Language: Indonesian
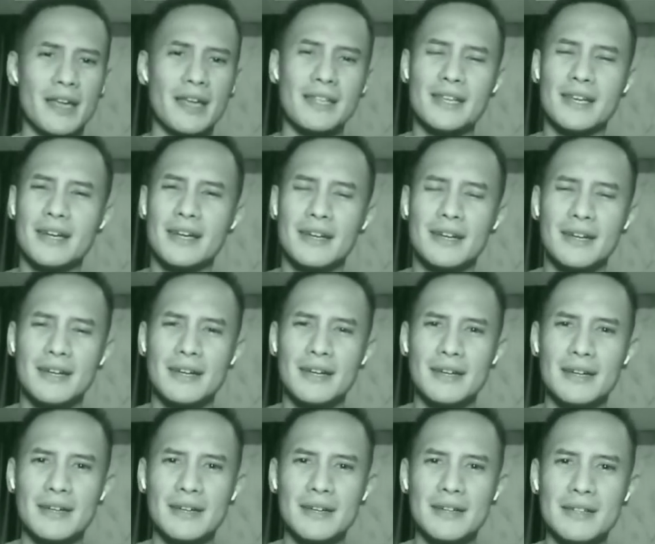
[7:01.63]
Dan sebagainya.
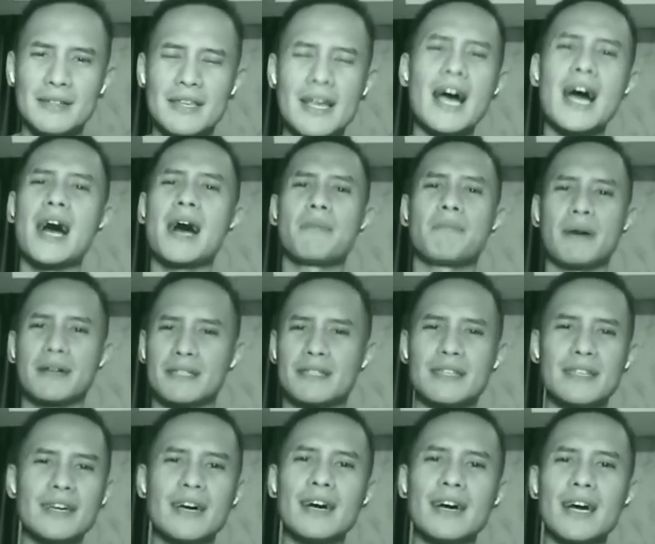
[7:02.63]
Siapa
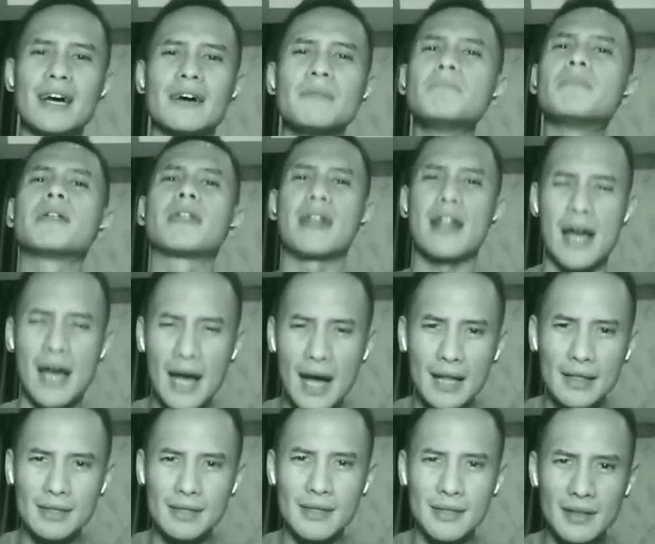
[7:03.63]
sih yang gak
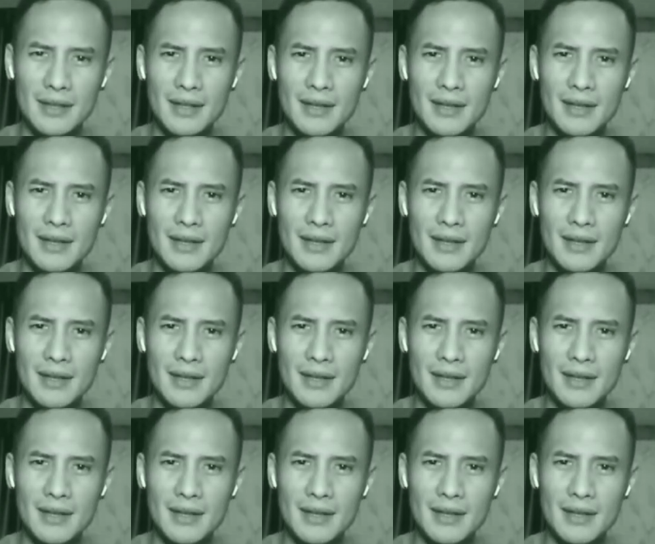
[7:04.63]
berat?